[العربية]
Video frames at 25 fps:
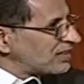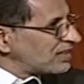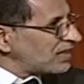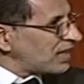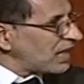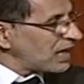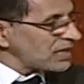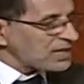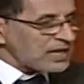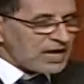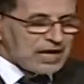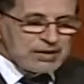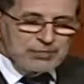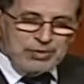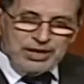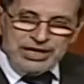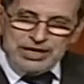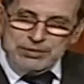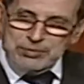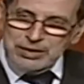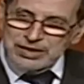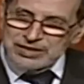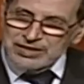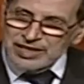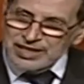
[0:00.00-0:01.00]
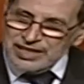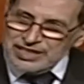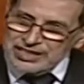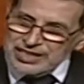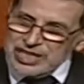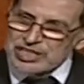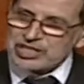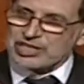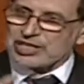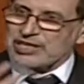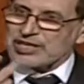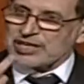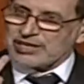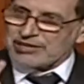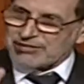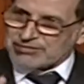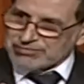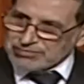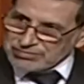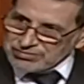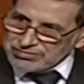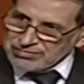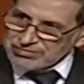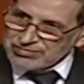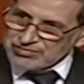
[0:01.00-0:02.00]
هذا باقي ما ارتقيناش ليه
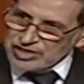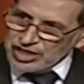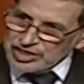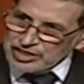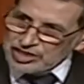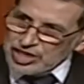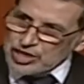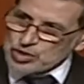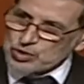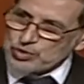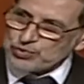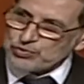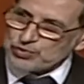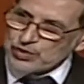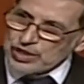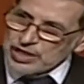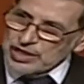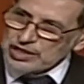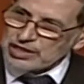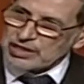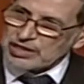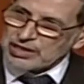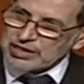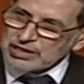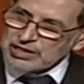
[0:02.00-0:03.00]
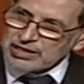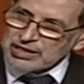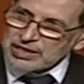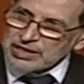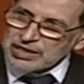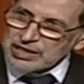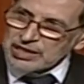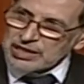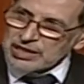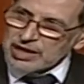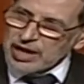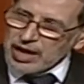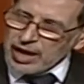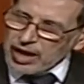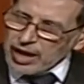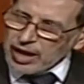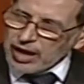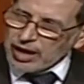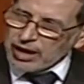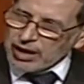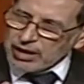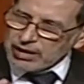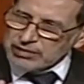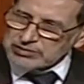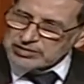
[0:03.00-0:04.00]
نحتاج فيه
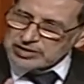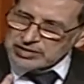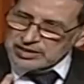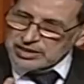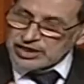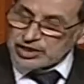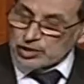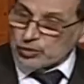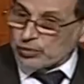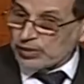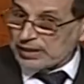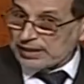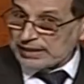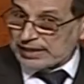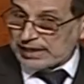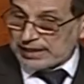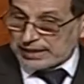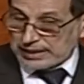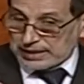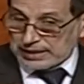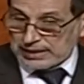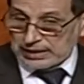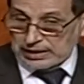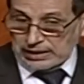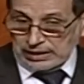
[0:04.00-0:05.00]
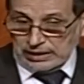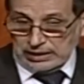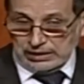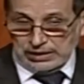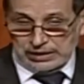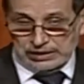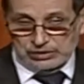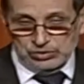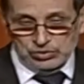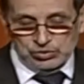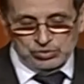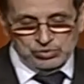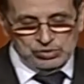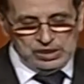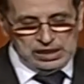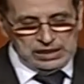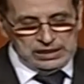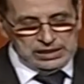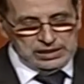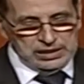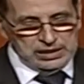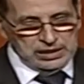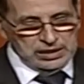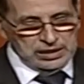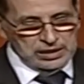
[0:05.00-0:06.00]
إلى تدقيق ولذلك كانت
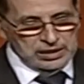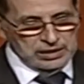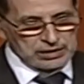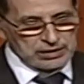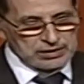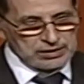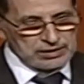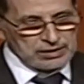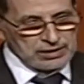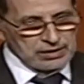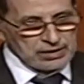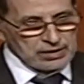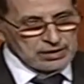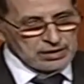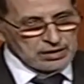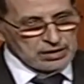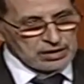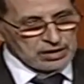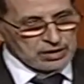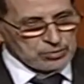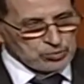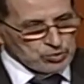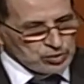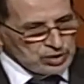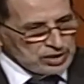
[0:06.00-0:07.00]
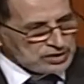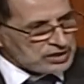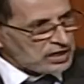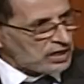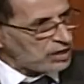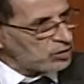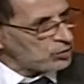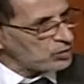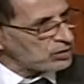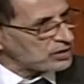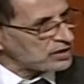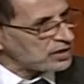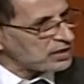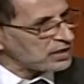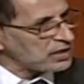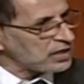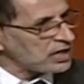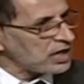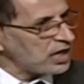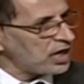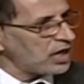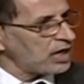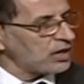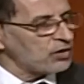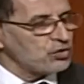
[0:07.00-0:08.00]
هناك المناظرة
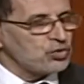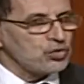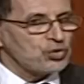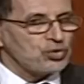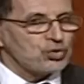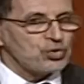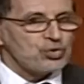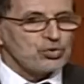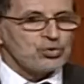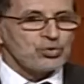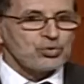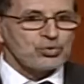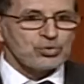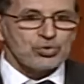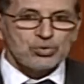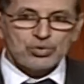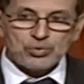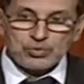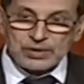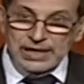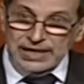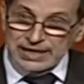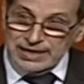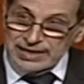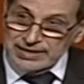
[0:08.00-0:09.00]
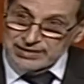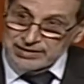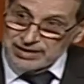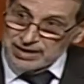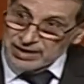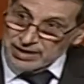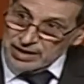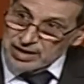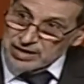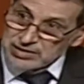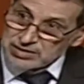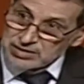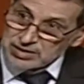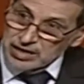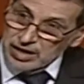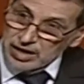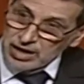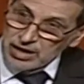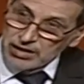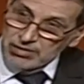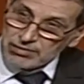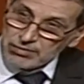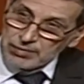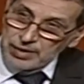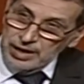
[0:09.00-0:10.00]
الوطنية وهناك
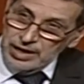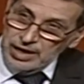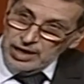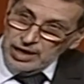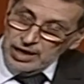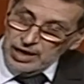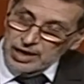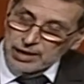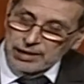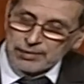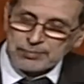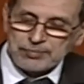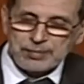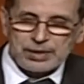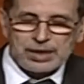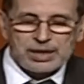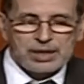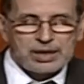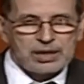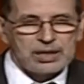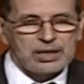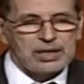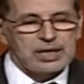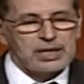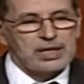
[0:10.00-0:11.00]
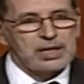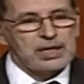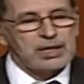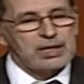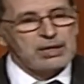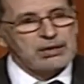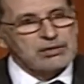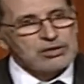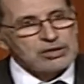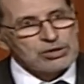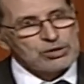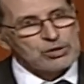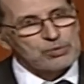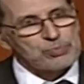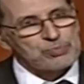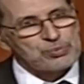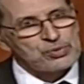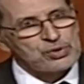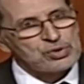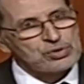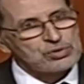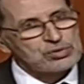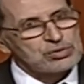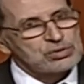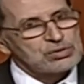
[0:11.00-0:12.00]
دراسة مع مع
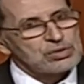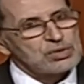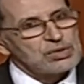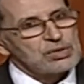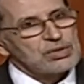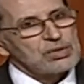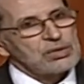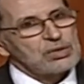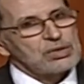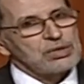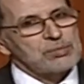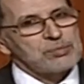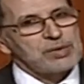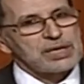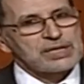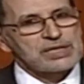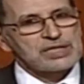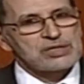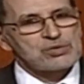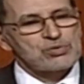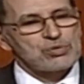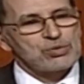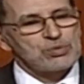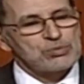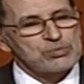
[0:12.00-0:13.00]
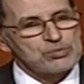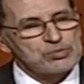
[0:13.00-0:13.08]
البنود مركز الأمم